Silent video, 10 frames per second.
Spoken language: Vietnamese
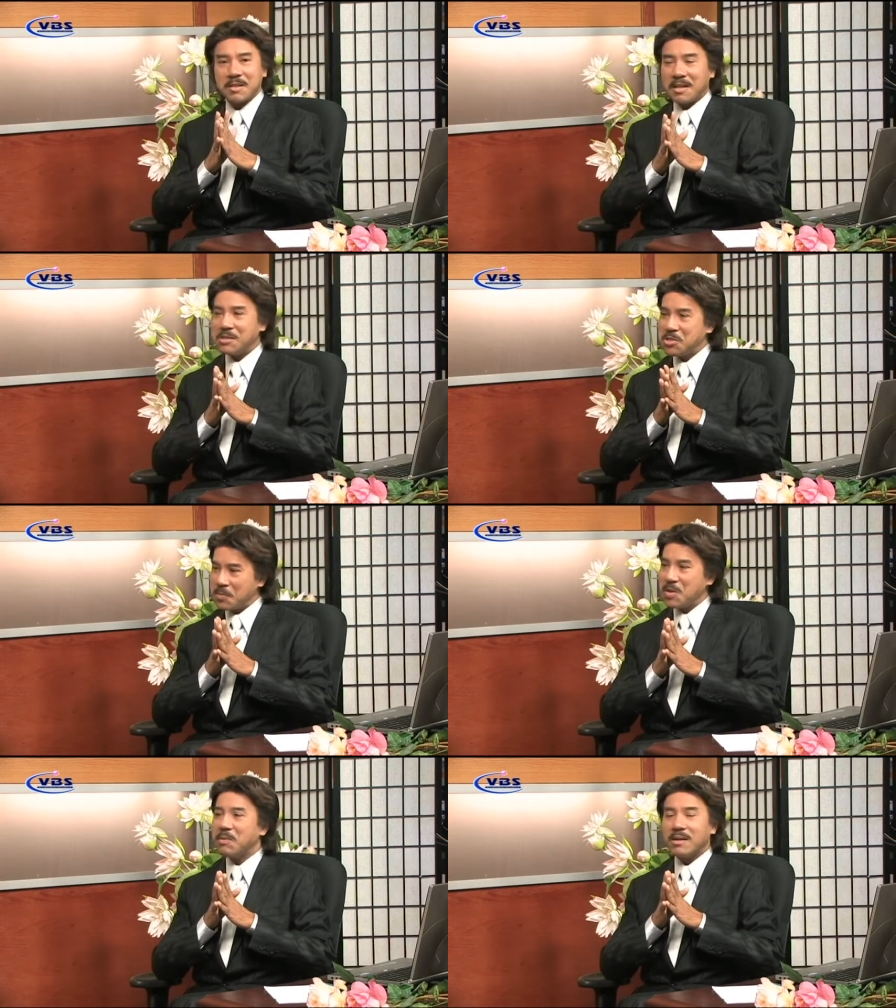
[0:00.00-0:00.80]
để chụp
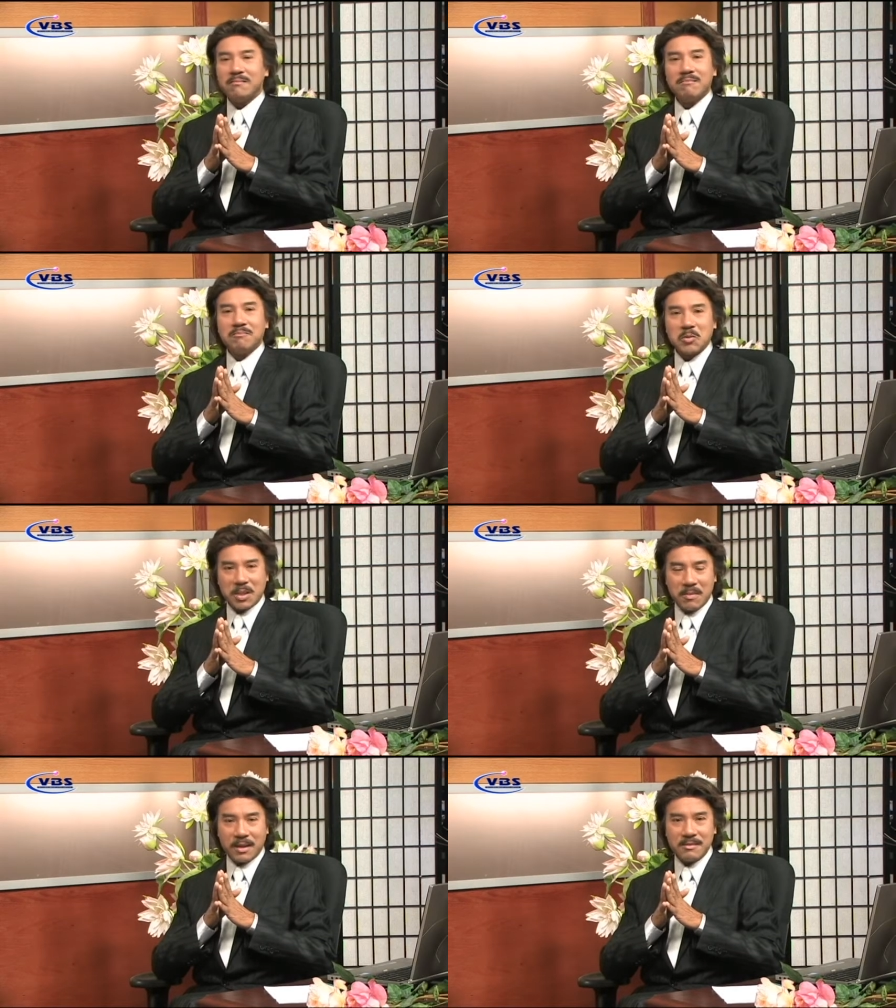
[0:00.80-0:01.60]
cho mình một
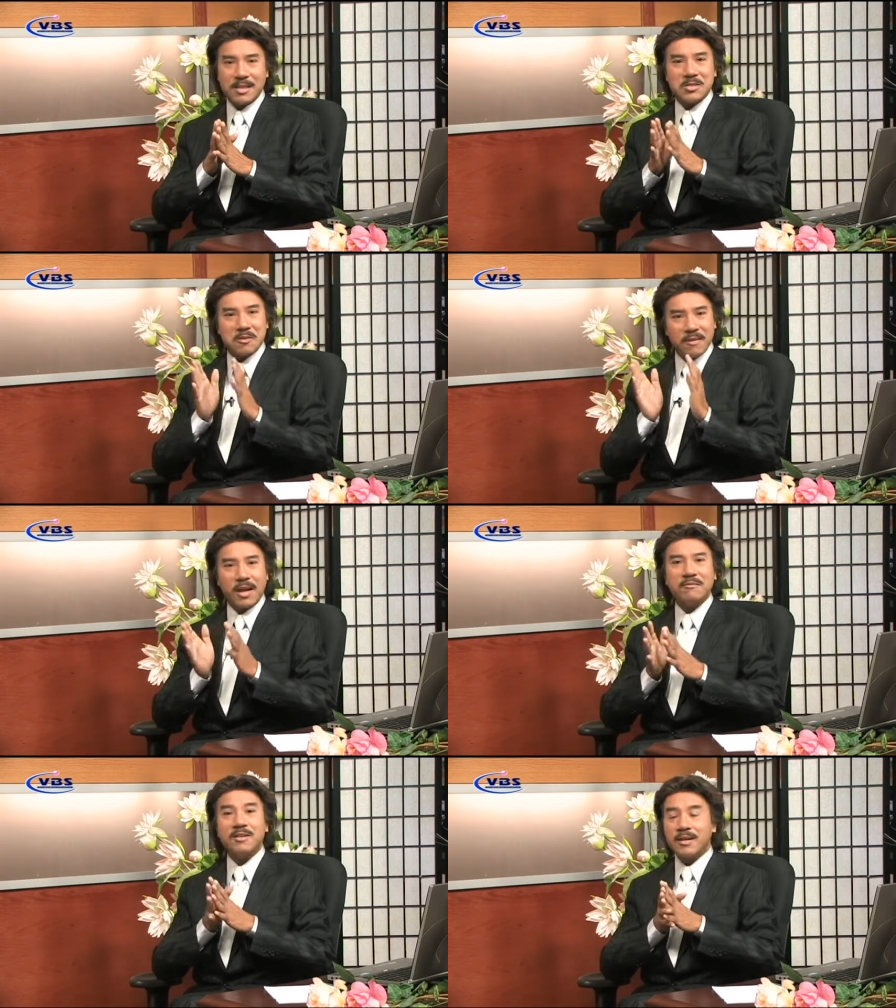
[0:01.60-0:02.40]
tấm ảnh để cho Vân
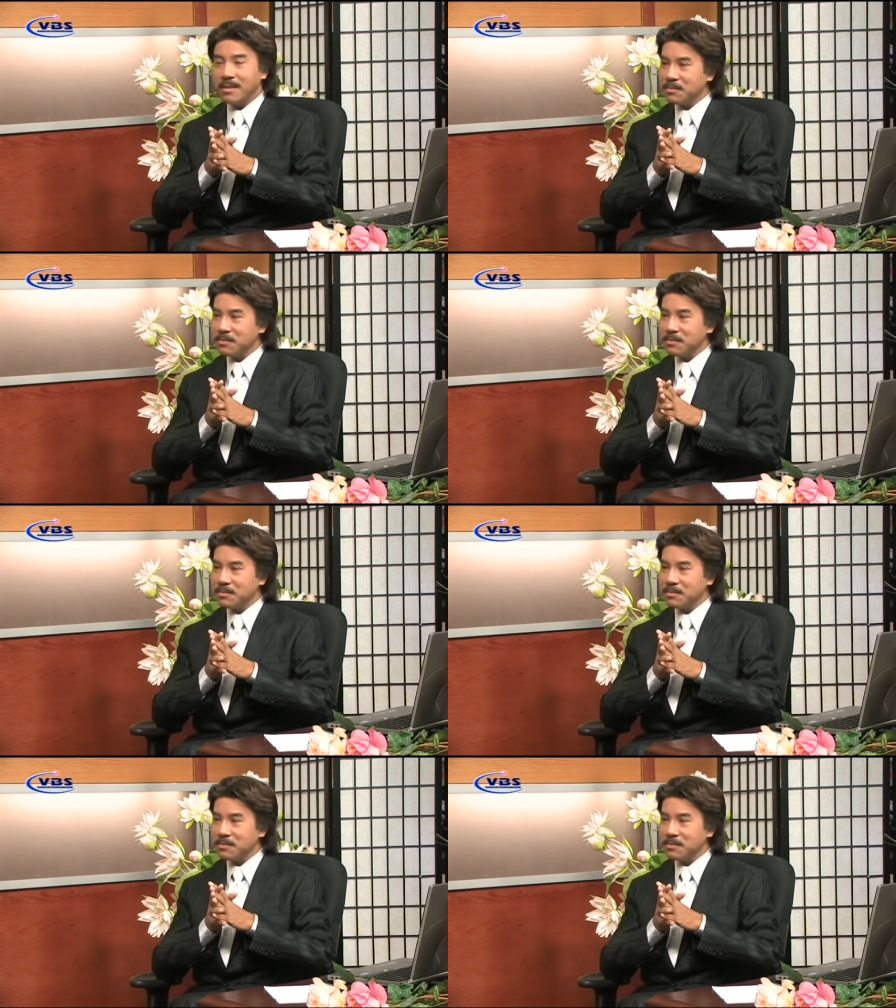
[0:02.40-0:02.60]
Anh vừa ý